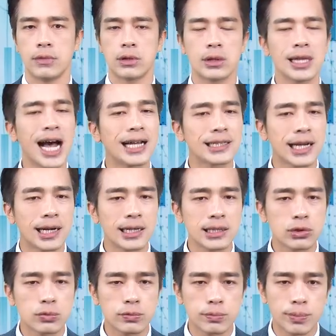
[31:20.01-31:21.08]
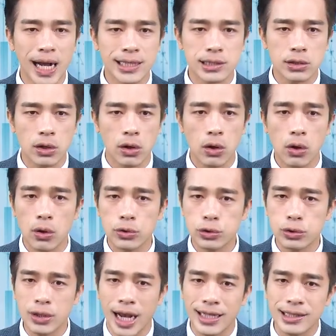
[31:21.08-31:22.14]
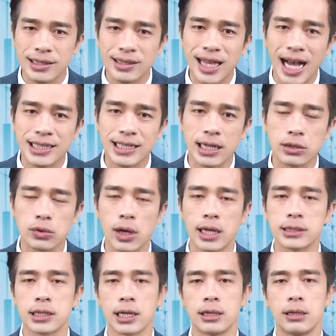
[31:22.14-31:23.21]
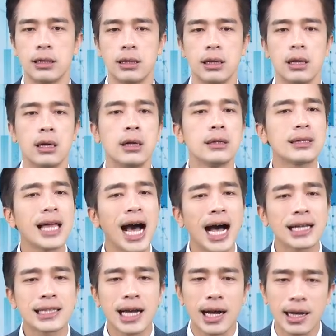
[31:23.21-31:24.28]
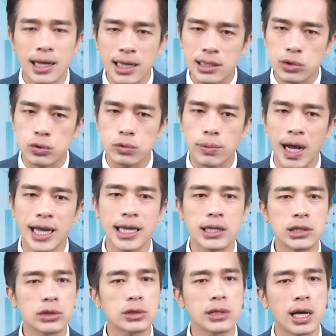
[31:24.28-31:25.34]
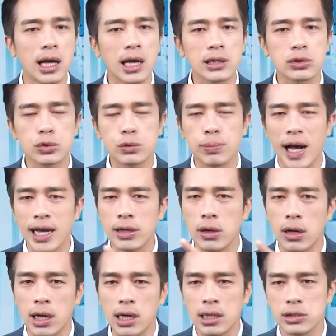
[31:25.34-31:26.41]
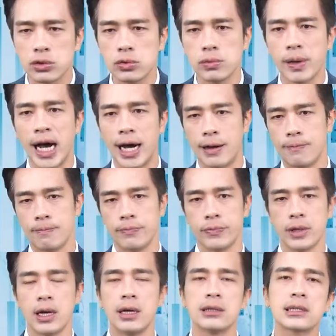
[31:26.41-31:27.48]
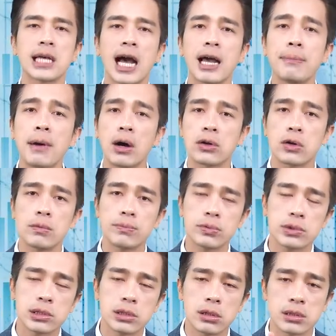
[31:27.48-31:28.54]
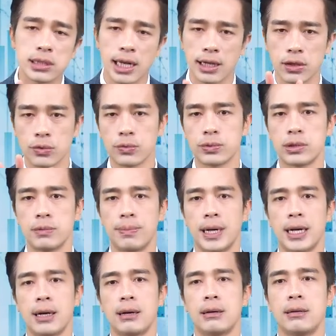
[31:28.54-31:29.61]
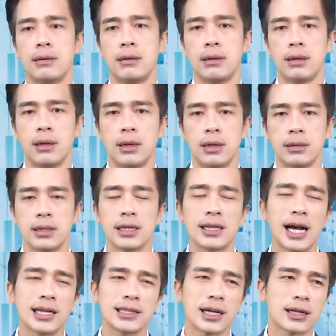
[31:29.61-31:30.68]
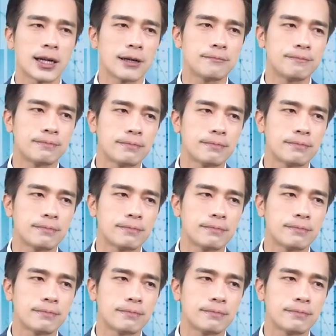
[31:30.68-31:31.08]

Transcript: 大涨二十五趴之后，后续还是大涨了多少钱？大涨二十五趴，也就是二十五趴又二十五趴。财报公布之后涨了五十趴。那大家想看，